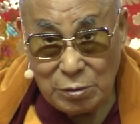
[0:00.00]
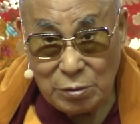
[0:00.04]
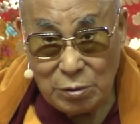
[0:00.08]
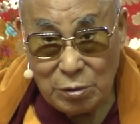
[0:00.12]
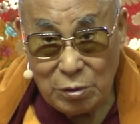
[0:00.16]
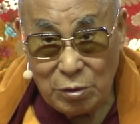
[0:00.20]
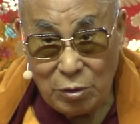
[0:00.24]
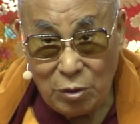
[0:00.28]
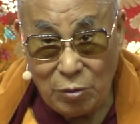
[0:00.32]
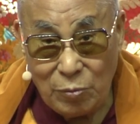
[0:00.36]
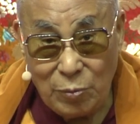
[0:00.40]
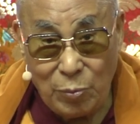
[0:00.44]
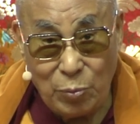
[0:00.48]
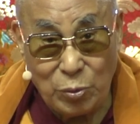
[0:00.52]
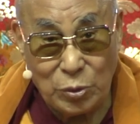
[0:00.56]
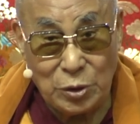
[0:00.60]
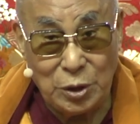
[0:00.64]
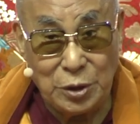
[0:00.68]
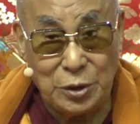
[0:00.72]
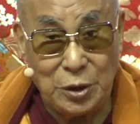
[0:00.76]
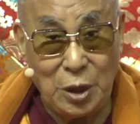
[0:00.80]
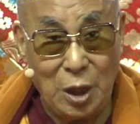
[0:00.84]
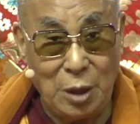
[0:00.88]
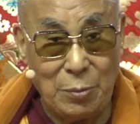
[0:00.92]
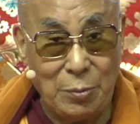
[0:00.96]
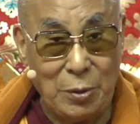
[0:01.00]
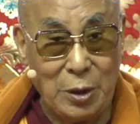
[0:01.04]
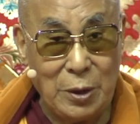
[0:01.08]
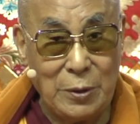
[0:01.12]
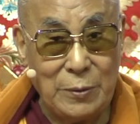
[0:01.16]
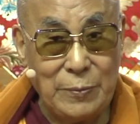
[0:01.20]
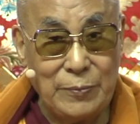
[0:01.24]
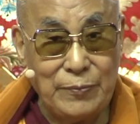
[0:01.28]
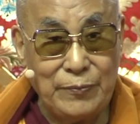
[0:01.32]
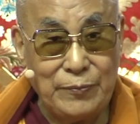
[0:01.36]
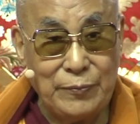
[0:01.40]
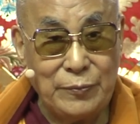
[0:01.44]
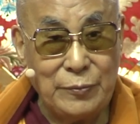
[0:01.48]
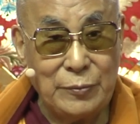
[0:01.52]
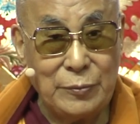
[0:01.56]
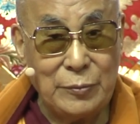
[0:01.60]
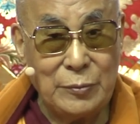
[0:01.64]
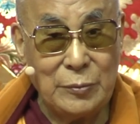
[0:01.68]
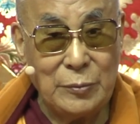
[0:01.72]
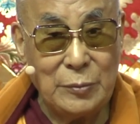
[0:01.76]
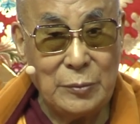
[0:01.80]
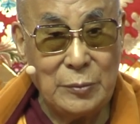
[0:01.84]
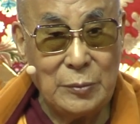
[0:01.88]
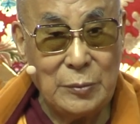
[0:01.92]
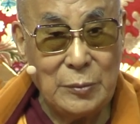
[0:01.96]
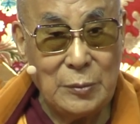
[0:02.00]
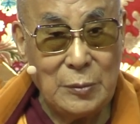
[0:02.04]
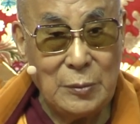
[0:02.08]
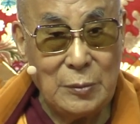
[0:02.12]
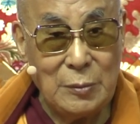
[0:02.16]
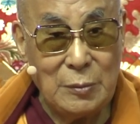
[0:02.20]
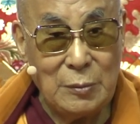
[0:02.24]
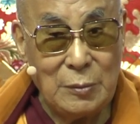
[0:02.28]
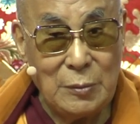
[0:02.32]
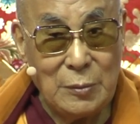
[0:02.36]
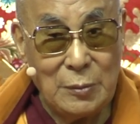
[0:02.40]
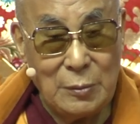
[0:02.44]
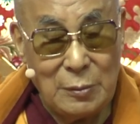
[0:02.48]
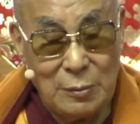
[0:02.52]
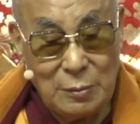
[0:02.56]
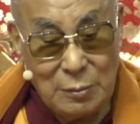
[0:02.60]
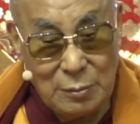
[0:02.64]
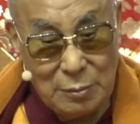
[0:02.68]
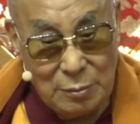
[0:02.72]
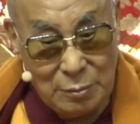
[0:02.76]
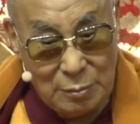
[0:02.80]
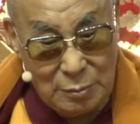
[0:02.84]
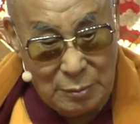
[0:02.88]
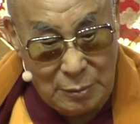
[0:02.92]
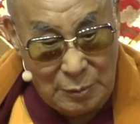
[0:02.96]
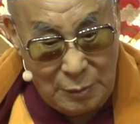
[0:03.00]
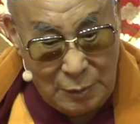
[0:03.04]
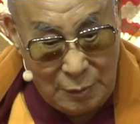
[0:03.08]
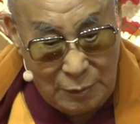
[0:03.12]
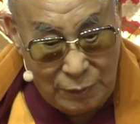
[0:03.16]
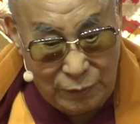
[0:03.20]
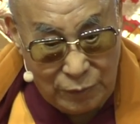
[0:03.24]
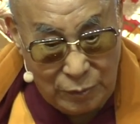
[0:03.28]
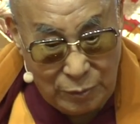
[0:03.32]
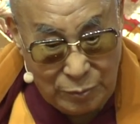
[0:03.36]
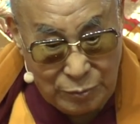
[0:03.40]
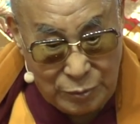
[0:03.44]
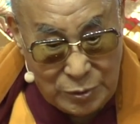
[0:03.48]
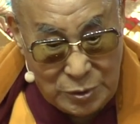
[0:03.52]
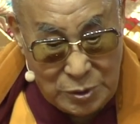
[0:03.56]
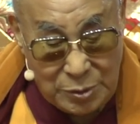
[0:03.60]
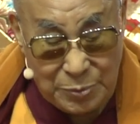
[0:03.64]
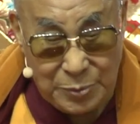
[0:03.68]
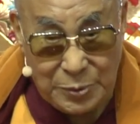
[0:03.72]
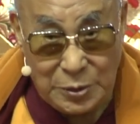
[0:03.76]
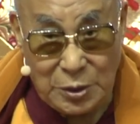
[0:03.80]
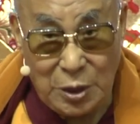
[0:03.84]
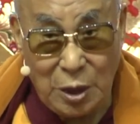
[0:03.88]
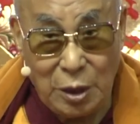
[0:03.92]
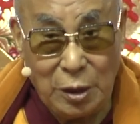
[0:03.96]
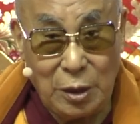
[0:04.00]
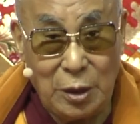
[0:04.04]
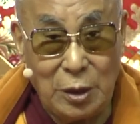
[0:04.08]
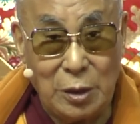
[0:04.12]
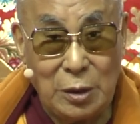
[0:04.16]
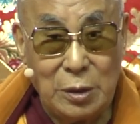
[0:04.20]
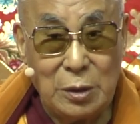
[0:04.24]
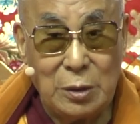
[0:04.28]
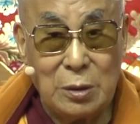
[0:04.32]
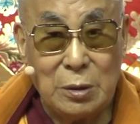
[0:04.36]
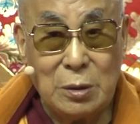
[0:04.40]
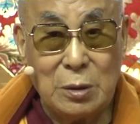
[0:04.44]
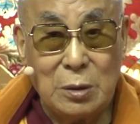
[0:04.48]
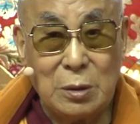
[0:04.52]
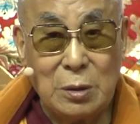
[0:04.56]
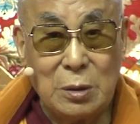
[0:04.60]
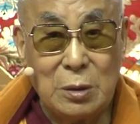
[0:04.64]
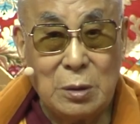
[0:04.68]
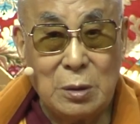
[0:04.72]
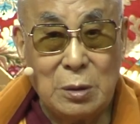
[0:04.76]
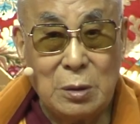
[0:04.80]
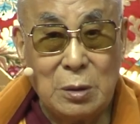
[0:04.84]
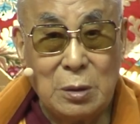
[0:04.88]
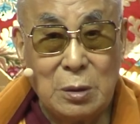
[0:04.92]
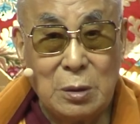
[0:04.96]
因为这种的用词为什么是错误的原因呢？因为，呃，